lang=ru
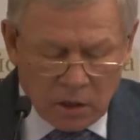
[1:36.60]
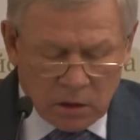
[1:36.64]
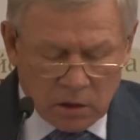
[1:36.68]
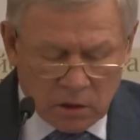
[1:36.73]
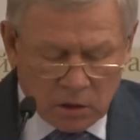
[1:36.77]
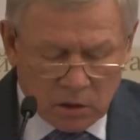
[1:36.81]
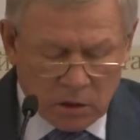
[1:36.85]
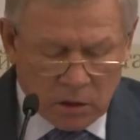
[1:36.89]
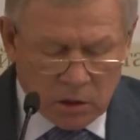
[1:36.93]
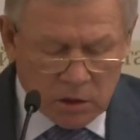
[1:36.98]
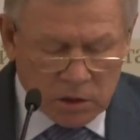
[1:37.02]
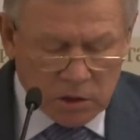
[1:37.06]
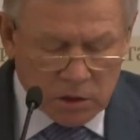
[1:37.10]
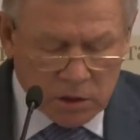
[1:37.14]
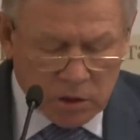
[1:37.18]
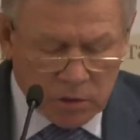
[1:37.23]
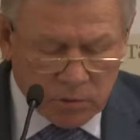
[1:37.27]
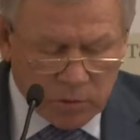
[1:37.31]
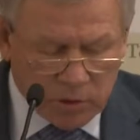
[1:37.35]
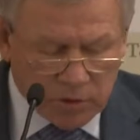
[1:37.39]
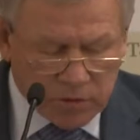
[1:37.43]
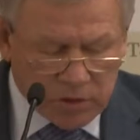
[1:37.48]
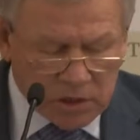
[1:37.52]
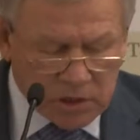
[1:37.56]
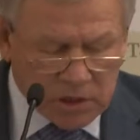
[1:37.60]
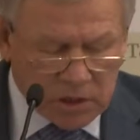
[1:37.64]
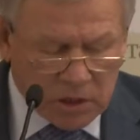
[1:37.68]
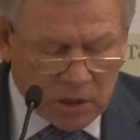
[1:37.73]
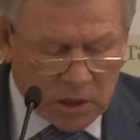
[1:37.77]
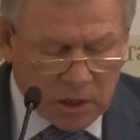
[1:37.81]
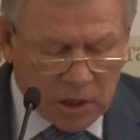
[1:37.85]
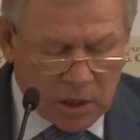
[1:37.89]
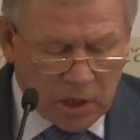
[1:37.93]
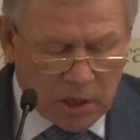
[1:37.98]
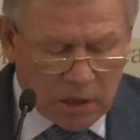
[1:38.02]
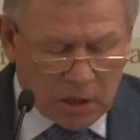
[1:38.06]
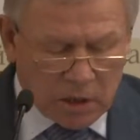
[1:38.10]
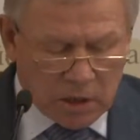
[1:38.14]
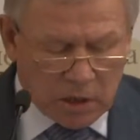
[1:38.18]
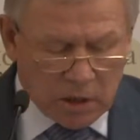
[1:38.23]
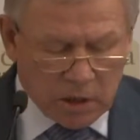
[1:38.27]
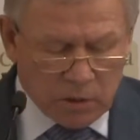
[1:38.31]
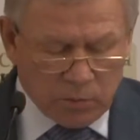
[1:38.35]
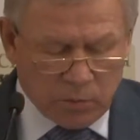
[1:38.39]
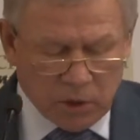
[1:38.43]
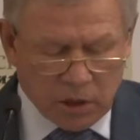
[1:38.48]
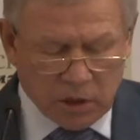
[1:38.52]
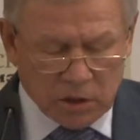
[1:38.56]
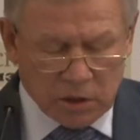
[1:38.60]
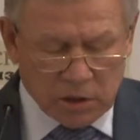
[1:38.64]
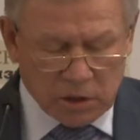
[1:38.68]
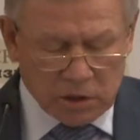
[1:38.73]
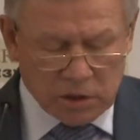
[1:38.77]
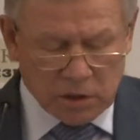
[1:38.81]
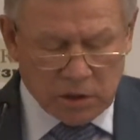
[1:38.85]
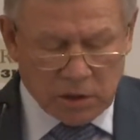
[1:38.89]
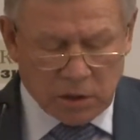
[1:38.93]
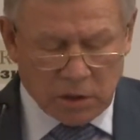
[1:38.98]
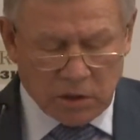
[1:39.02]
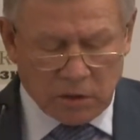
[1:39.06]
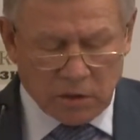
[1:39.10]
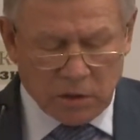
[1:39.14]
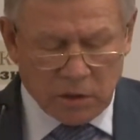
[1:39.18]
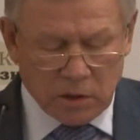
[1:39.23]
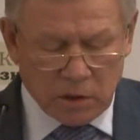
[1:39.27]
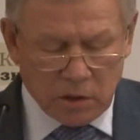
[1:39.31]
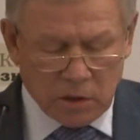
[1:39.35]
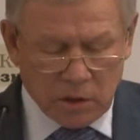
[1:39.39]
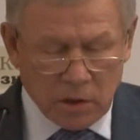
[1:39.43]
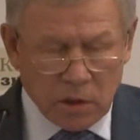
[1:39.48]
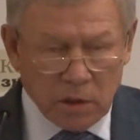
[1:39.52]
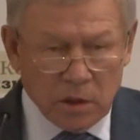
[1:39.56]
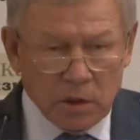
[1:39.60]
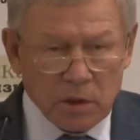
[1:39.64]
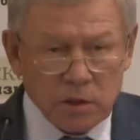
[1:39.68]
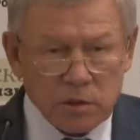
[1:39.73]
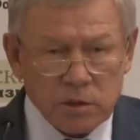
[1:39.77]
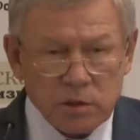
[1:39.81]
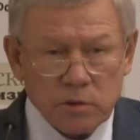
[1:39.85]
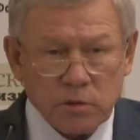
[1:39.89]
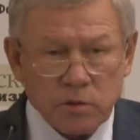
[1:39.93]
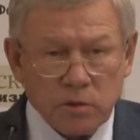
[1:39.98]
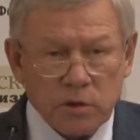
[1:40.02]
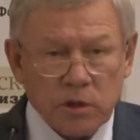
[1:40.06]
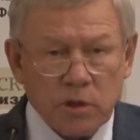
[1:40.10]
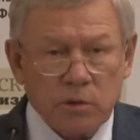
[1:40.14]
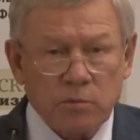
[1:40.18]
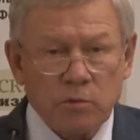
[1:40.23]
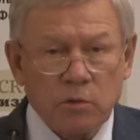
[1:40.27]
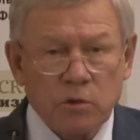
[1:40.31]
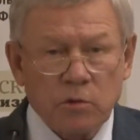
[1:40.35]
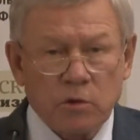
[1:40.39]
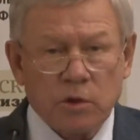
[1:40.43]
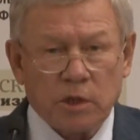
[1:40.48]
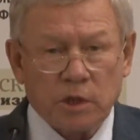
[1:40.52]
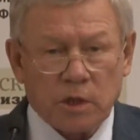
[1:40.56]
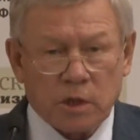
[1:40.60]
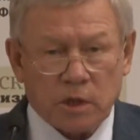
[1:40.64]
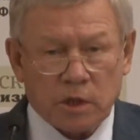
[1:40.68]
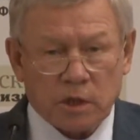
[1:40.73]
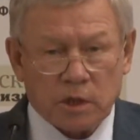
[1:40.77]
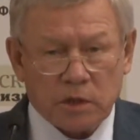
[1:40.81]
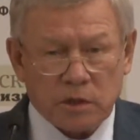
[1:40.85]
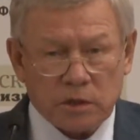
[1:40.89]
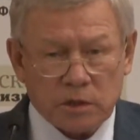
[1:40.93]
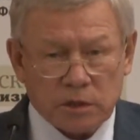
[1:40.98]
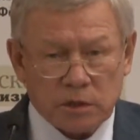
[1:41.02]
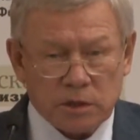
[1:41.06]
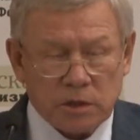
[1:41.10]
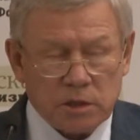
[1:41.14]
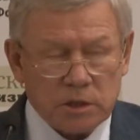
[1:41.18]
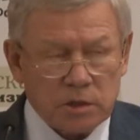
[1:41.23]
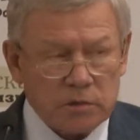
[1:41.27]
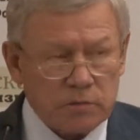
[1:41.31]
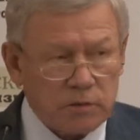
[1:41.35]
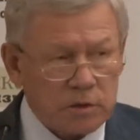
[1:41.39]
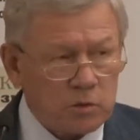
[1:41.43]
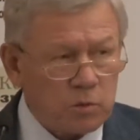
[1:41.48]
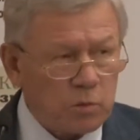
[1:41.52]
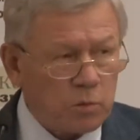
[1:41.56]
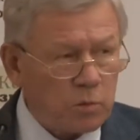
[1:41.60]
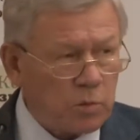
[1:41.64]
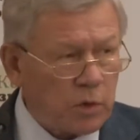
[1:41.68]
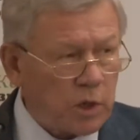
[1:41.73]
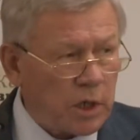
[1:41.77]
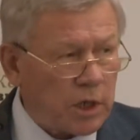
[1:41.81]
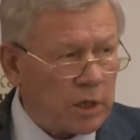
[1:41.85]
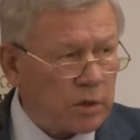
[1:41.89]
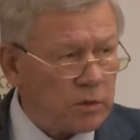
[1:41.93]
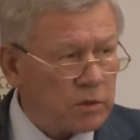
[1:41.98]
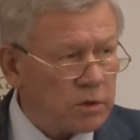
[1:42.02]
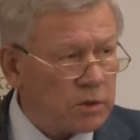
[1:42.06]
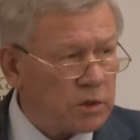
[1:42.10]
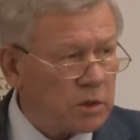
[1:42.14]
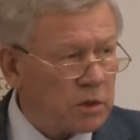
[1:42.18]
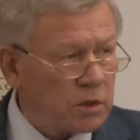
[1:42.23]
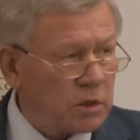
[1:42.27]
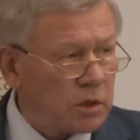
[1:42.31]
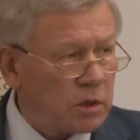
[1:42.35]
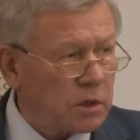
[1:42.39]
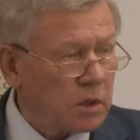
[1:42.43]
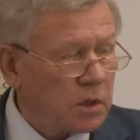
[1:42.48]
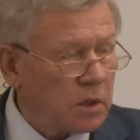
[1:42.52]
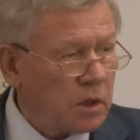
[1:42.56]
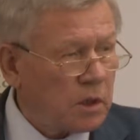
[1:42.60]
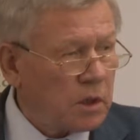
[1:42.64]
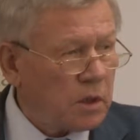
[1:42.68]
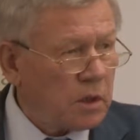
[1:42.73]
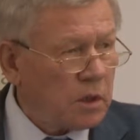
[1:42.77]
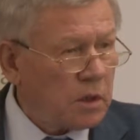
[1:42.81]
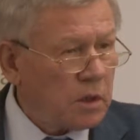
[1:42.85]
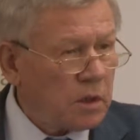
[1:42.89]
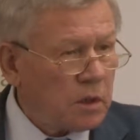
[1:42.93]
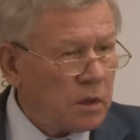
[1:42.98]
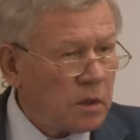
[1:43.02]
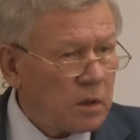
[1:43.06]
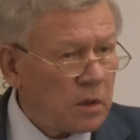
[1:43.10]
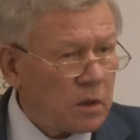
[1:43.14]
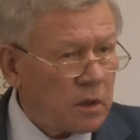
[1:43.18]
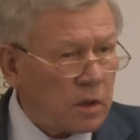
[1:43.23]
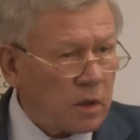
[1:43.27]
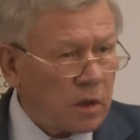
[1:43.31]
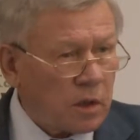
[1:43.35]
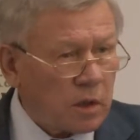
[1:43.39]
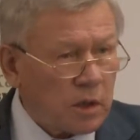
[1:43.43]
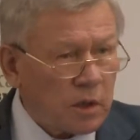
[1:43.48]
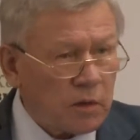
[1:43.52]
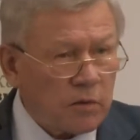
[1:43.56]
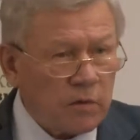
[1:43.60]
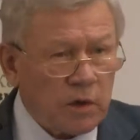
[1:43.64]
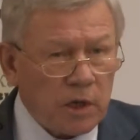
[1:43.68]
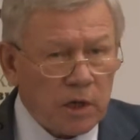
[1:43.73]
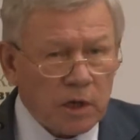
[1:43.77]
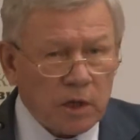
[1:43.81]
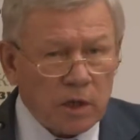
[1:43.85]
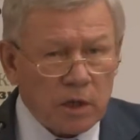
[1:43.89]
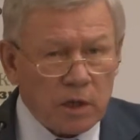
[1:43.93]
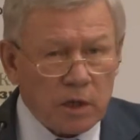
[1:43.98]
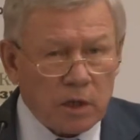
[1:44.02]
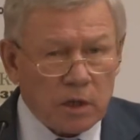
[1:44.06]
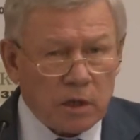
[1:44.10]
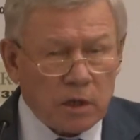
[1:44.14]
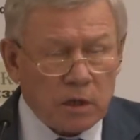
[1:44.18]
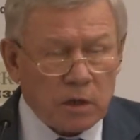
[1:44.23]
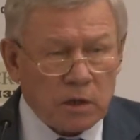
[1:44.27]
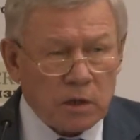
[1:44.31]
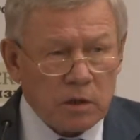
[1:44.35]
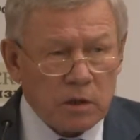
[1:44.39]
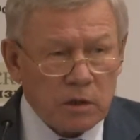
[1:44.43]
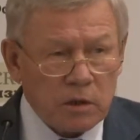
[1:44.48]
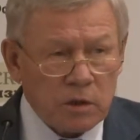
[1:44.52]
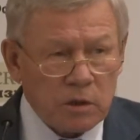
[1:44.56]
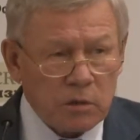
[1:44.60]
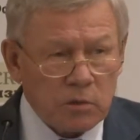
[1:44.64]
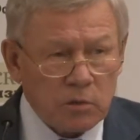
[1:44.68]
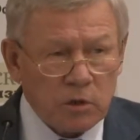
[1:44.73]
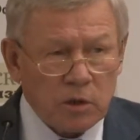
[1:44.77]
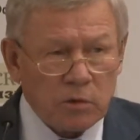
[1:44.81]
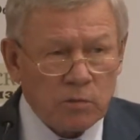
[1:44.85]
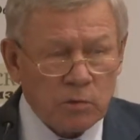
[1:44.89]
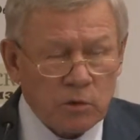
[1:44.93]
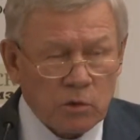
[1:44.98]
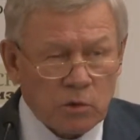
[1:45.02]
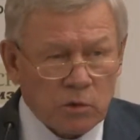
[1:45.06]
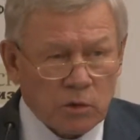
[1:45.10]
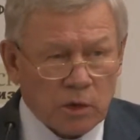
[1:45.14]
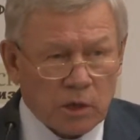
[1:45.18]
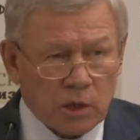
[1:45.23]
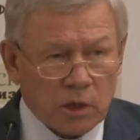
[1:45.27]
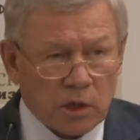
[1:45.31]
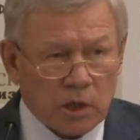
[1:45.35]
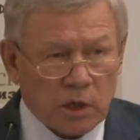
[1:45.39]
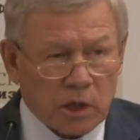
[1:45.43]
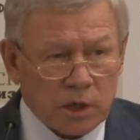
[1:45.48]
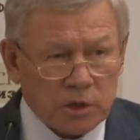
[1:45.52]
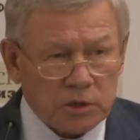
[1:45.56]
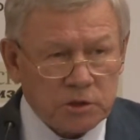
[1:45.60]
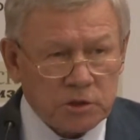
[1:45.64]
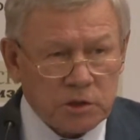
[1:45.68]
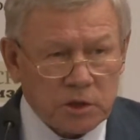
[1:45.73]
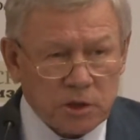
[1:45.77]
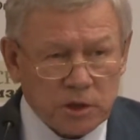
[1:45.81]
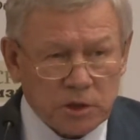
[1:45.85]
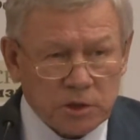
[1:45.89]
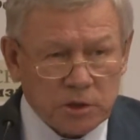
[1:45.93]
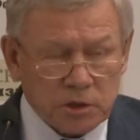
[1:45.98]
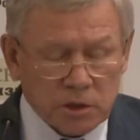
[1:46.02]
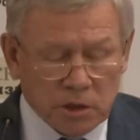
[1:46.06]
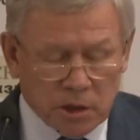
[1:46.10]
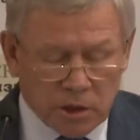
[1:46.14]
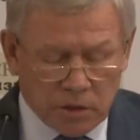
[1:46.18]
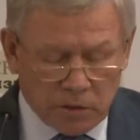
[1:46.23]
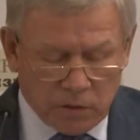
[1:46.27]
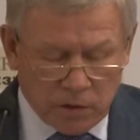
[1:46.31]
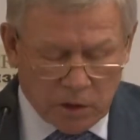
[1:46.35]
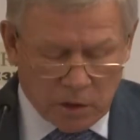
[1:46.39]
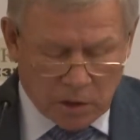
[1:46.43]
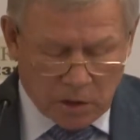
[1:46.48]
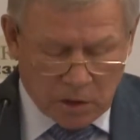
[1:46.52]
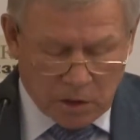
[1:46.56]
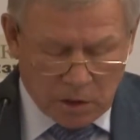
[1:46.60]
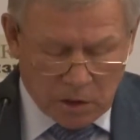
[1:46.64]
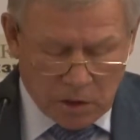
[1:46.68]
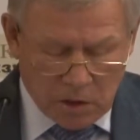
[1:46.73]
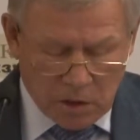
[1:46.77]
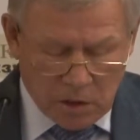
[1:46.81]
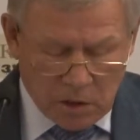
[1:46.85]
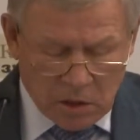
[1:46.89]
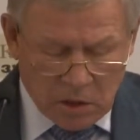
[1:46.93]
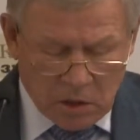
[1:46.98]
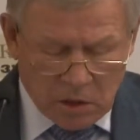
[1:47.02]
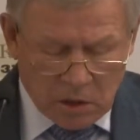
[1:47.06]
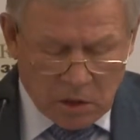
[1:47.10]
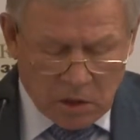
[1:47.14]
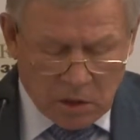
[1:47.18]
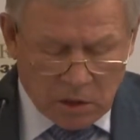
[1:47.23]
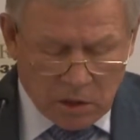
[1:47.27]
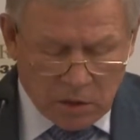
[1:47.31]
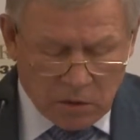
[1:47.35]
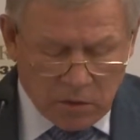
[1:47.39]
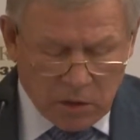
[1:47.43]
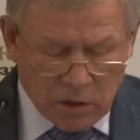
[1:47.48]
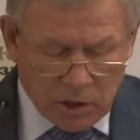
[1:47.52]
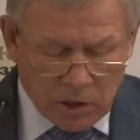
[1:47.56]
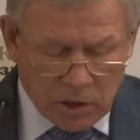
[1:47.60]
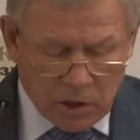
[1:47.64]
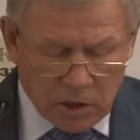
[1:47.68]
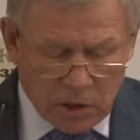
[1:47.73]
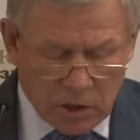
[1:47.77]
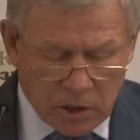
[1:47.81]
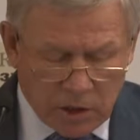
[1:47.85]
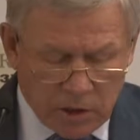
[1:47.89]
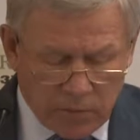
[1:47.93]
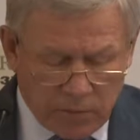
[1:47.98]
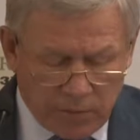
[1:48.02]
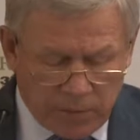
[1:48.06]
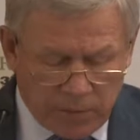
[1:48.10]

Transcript: то должны быть в состоянии их прогнозировать. Сегодня многие здесь выступающих э, говорили, ну не многие, а четыре человека, говорили